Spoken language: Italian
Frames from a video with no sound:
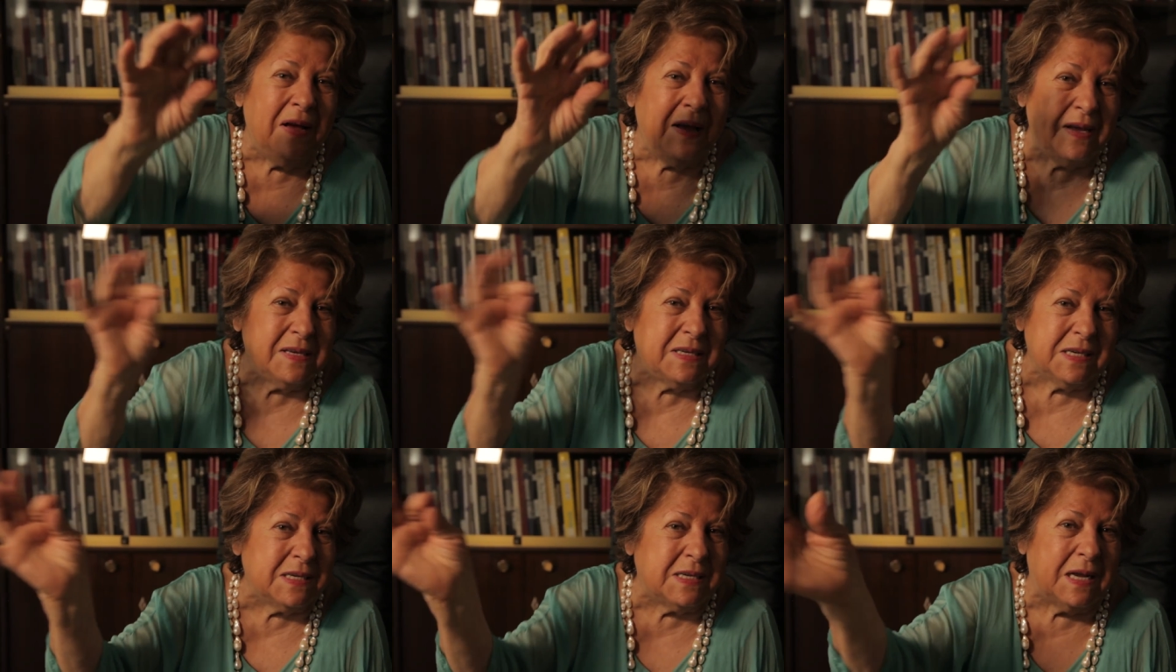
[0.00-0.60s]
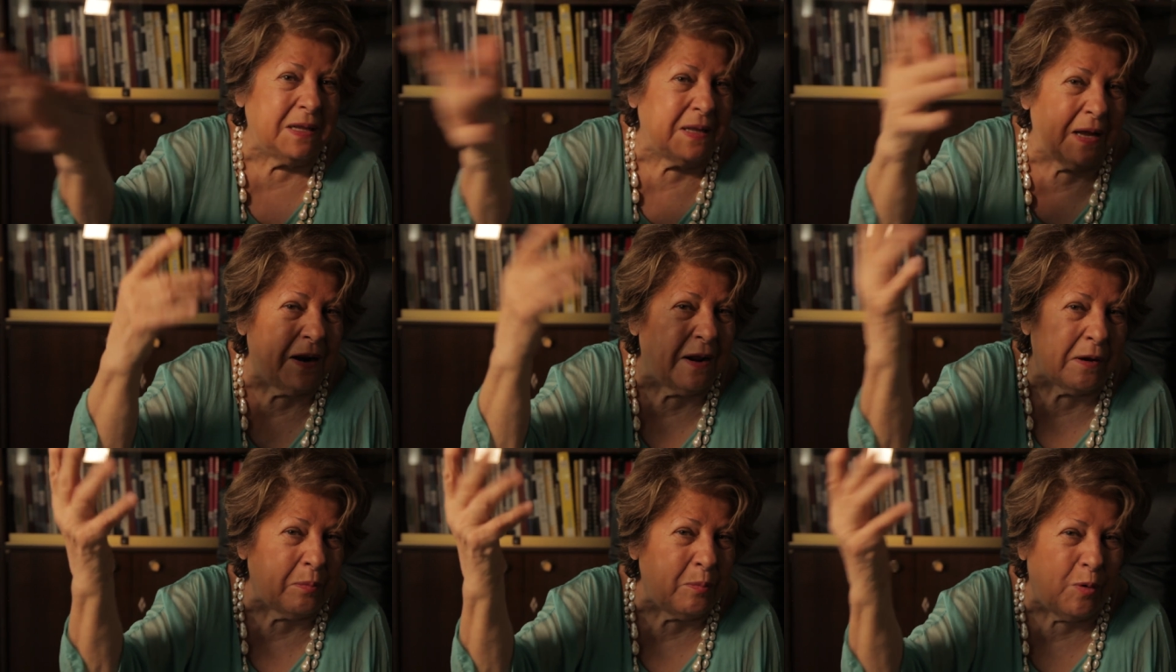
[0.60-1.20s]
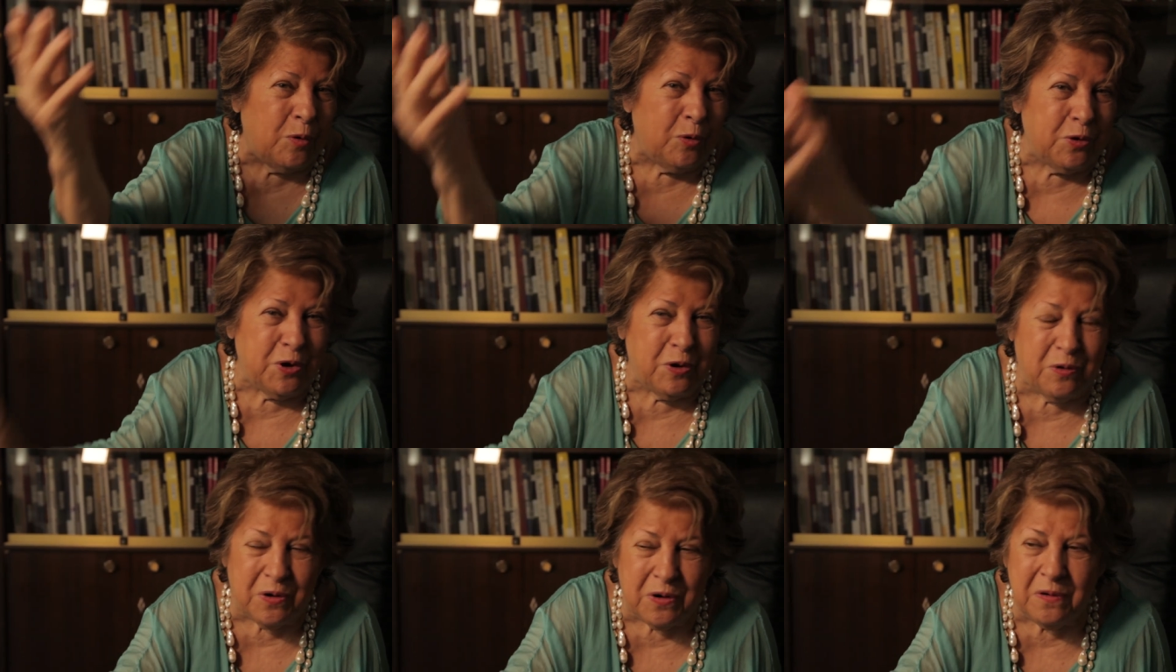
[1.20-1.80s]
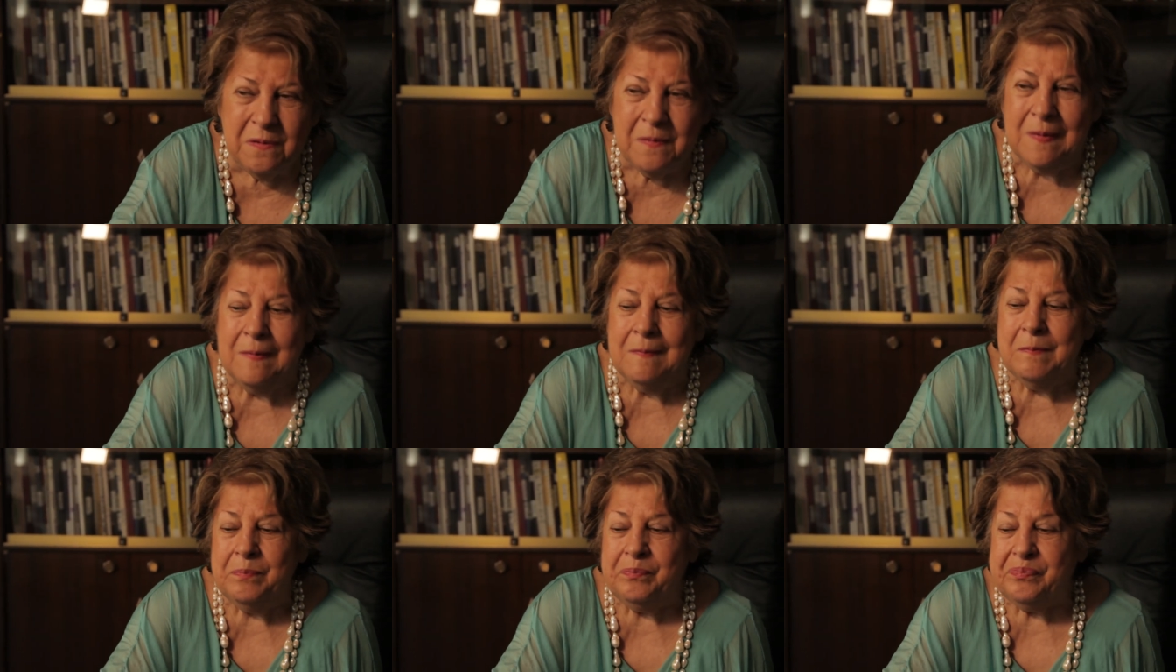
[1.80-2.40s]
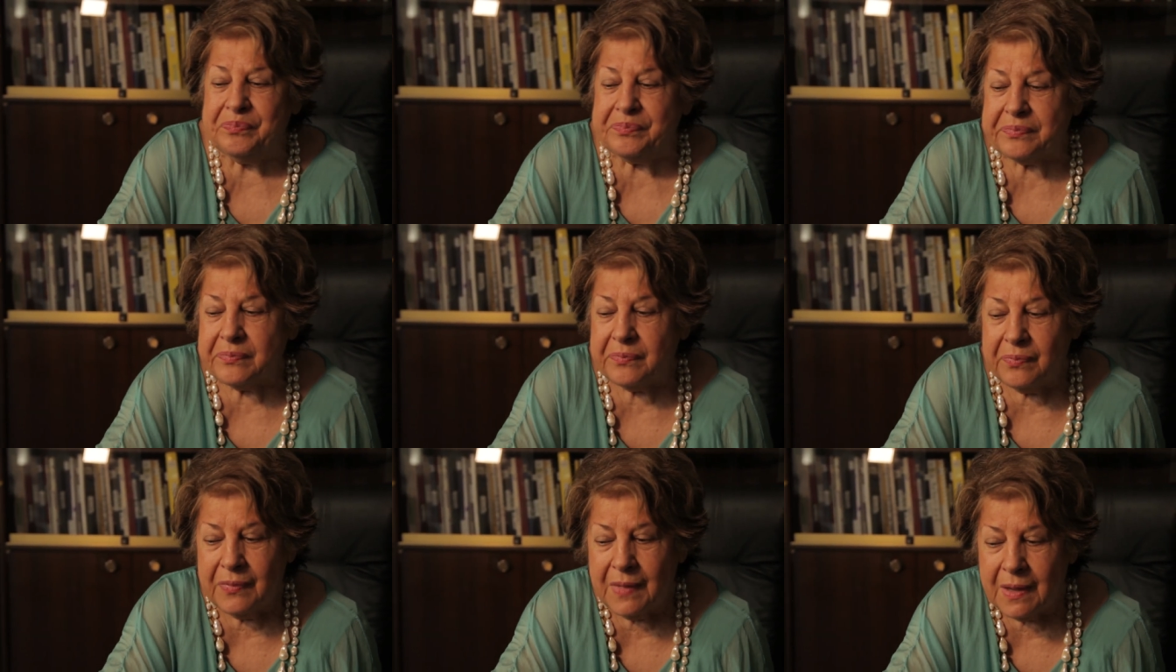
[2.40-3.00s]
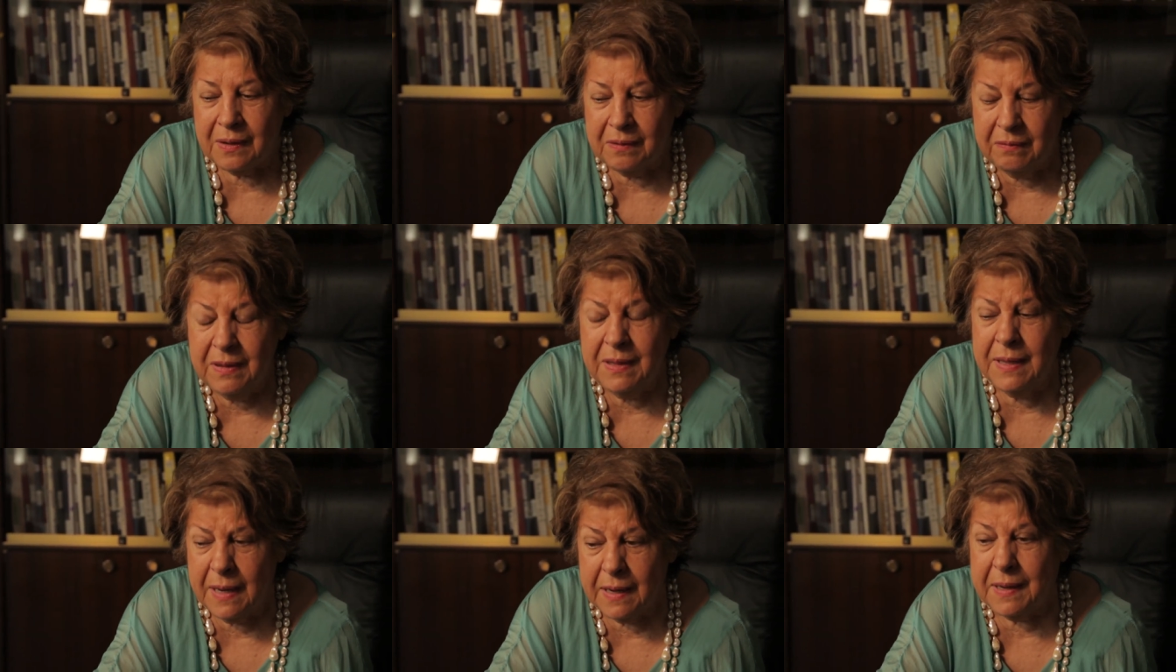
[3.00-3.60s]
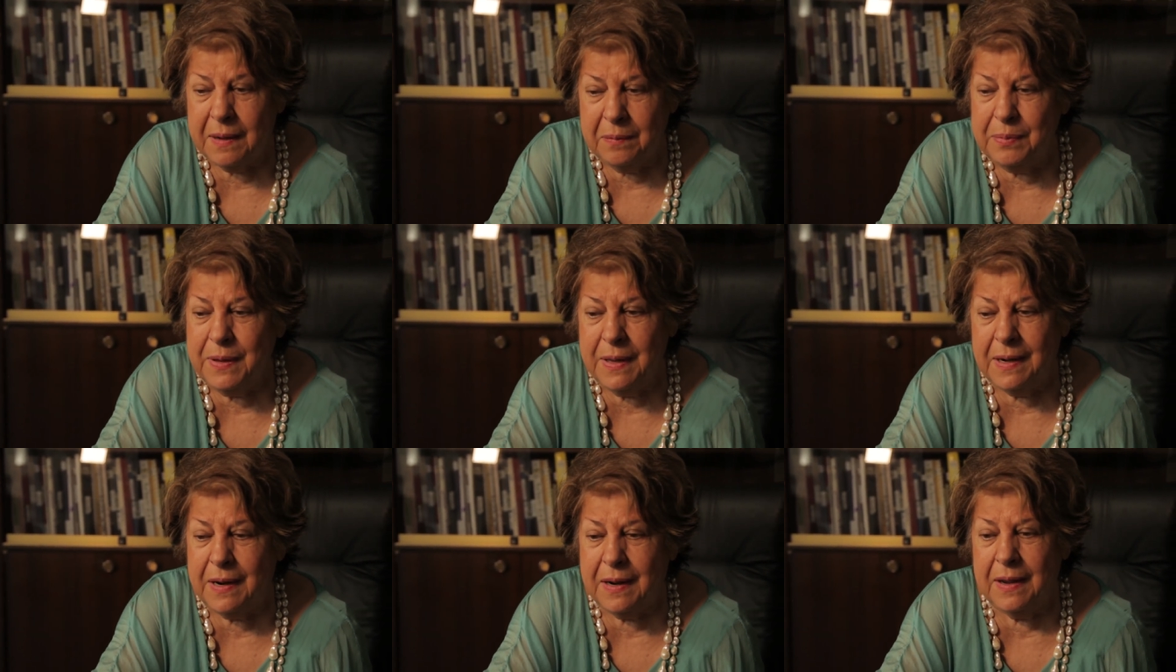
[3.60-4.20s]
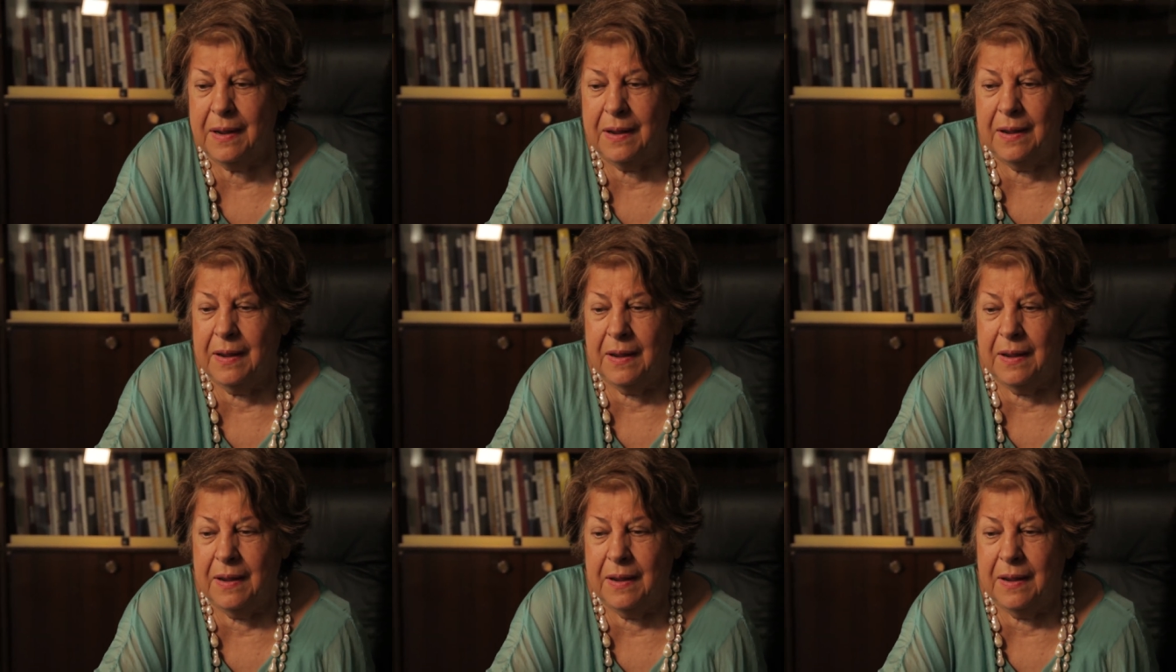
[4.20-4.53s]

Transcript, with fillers: e si sente l'armonico, no? Quindi è capire